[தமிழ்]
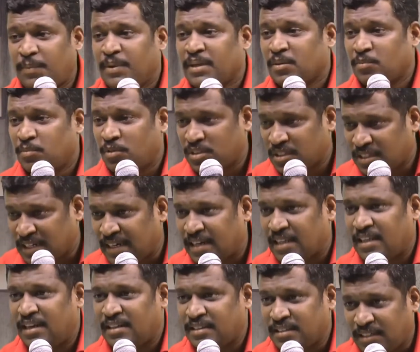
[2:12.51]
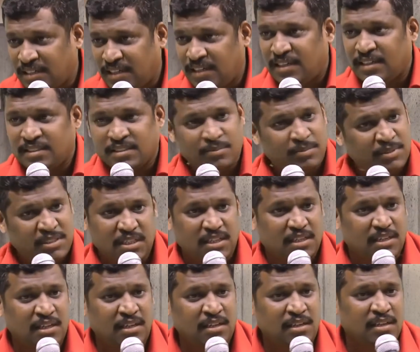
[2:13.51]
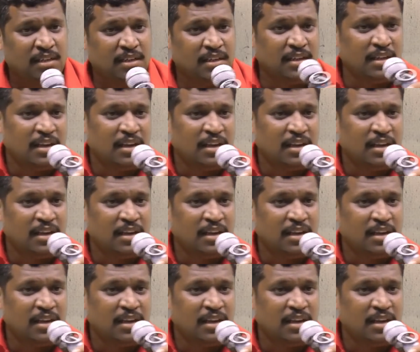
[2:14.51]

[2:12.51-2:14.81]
சமைக்கும் போது கண்டதெல்லாம் திட்டிகிட்டே சமைச்சிங்கன்னா